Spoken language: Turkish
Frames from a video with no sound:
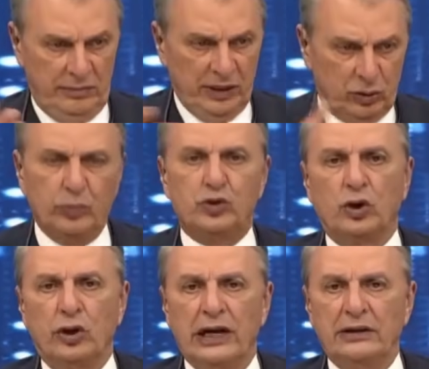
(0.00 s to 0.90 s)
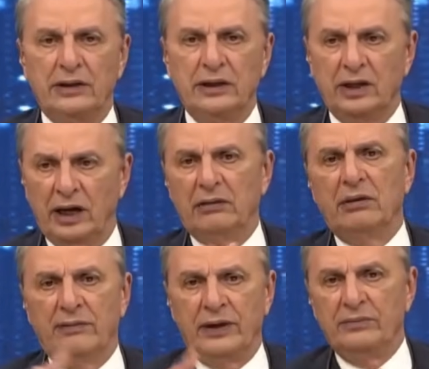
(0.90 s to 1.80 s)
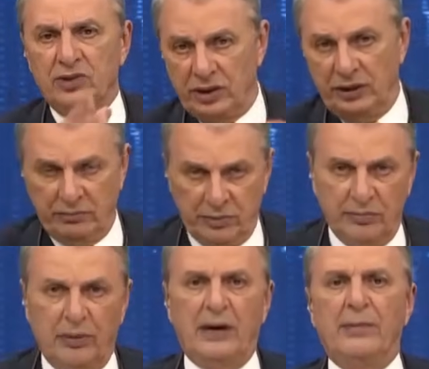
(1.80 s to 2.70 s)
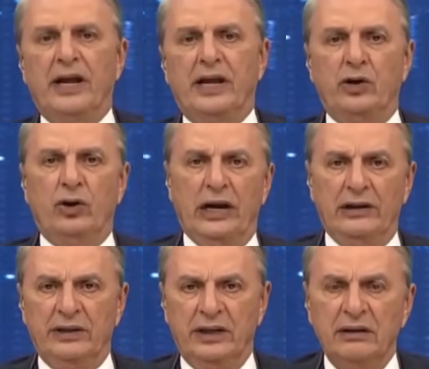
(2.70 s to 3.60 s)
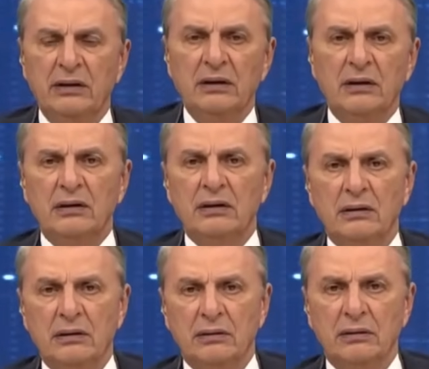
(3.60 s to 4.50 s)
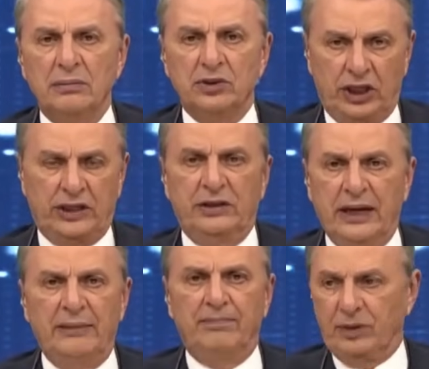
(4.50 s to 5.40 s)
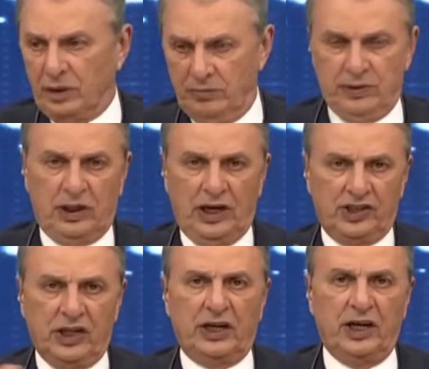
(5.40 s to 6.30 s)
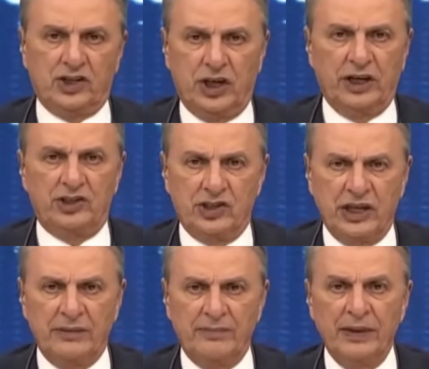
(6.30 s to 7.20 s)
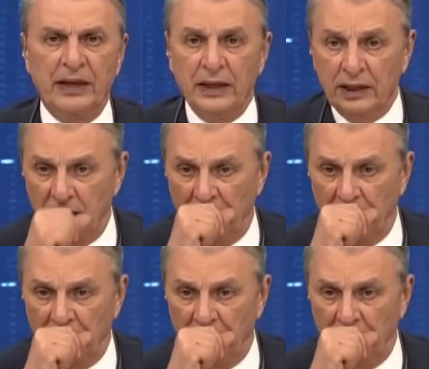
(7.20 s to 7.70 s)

Ya metrobüse yöneldi ya efendim işte Marmara'ya yöneldi. Ee, bir şekilde karşıdan karşıya geçecek.